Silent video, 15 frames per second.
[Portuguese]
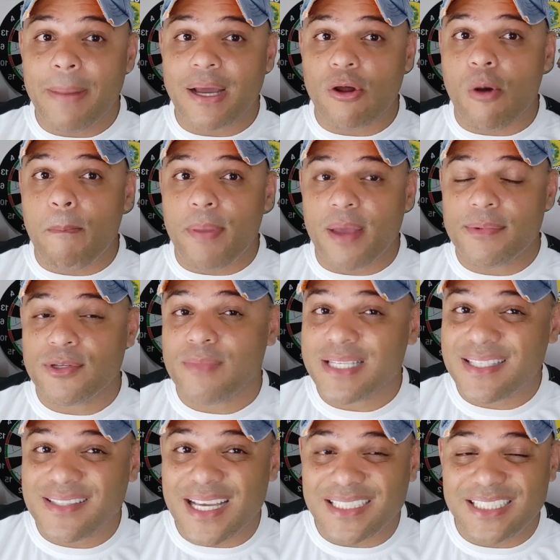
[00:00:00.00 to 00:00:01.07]
Paraopebas é uma
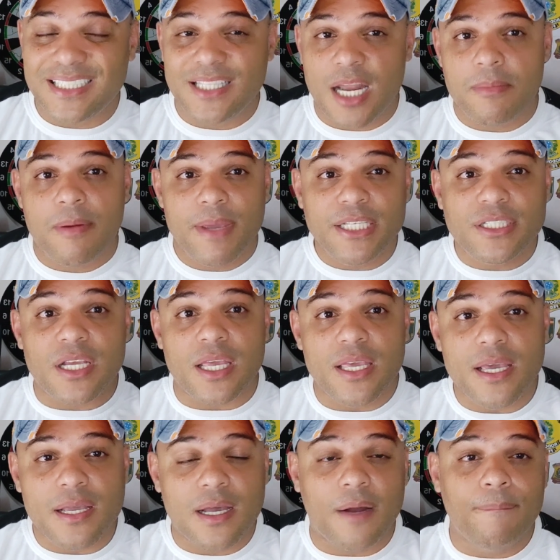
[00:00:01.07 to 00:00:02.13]
cidade extremamente
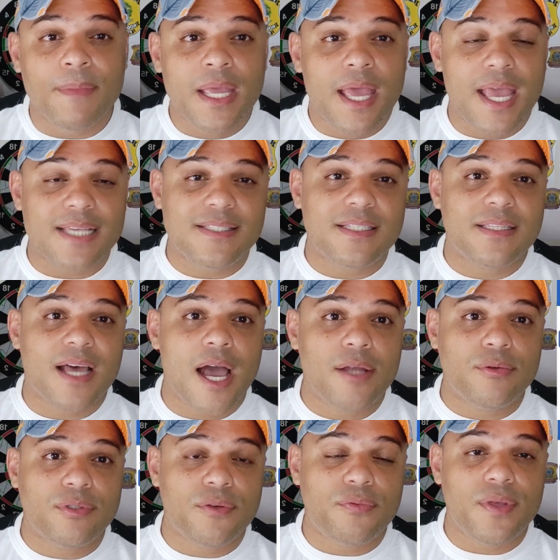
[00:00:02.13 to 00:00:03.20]
rica. É a
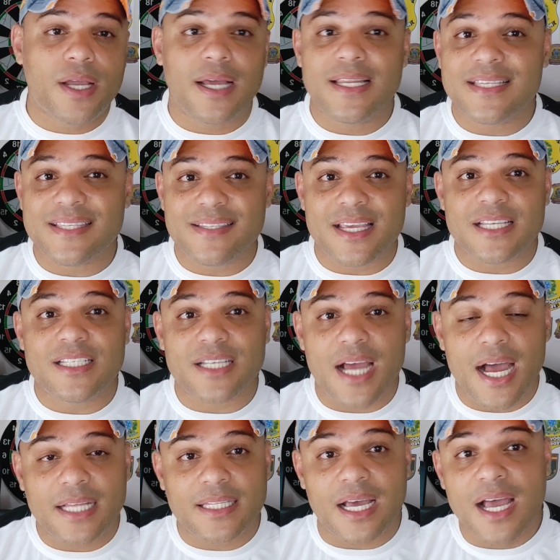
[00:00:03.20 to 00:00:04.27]
cidade onde fica ali
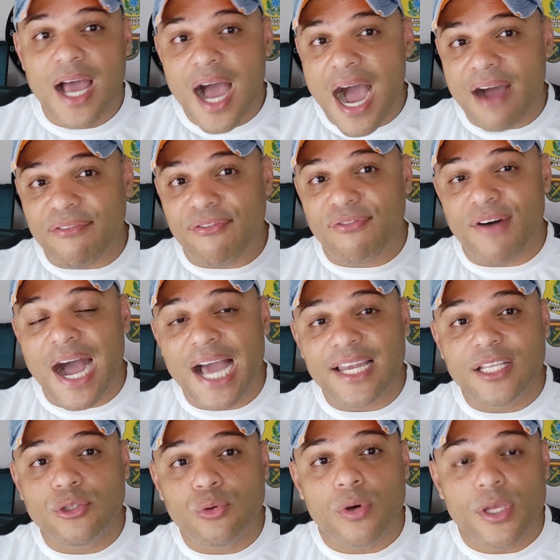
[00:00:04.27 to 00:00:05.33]
sediada a
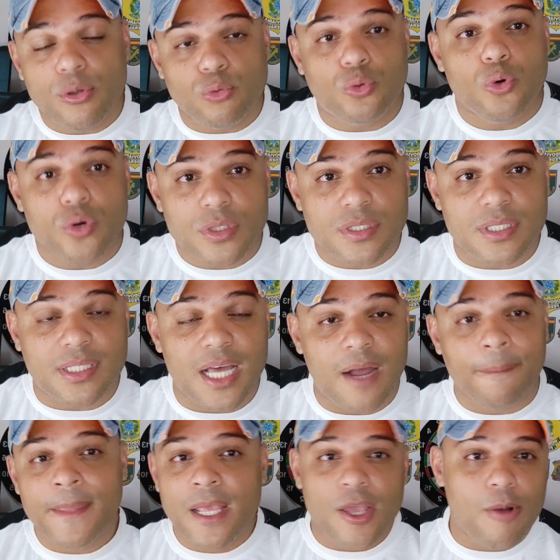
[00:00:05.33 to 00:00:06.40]
Vale do Rio Doce,
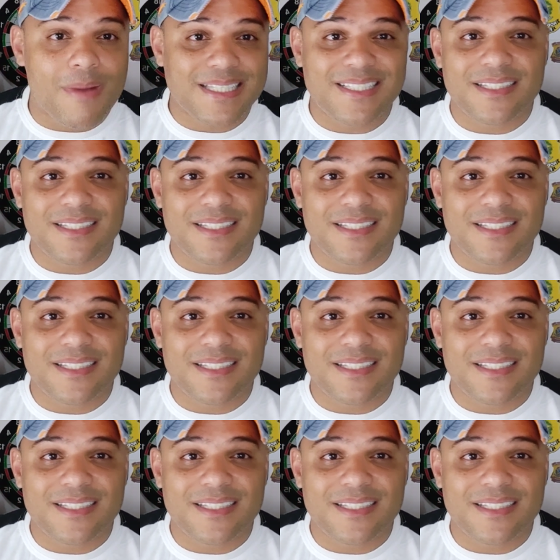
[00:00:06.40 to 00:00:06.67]
tá? É uma